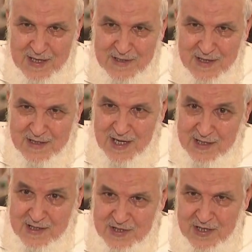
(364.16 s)
الأرض
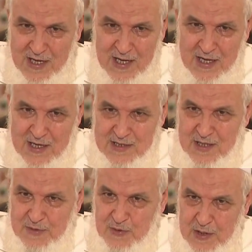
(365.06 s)
أرض الجنة
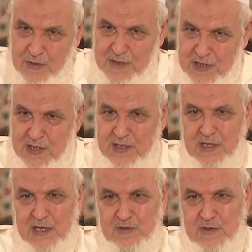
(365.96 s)
نتبوأ من الجنة
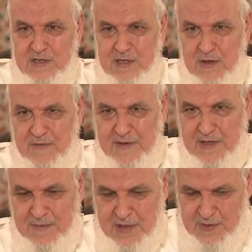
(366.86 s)
حيث نشاء
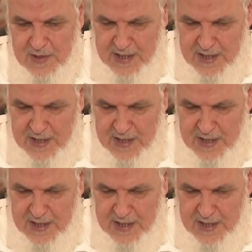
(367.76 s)
فنعم أجر